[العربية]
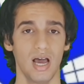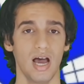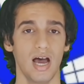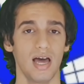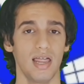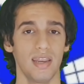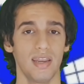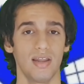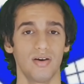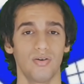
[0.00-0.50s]

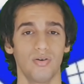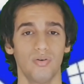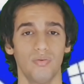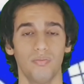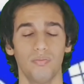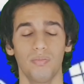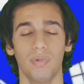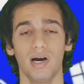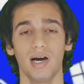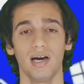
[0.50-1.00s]
أنه
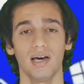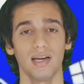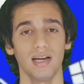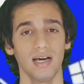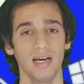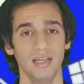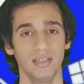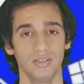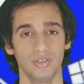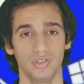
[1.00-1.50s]
ما
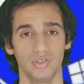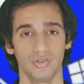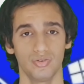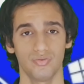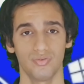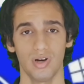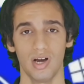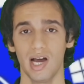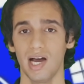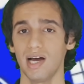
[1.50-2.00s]
راح
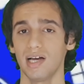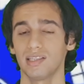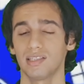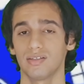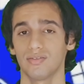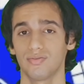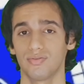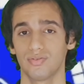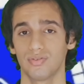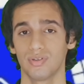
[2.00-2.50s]
نشوف
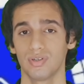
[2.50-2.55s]
هاتف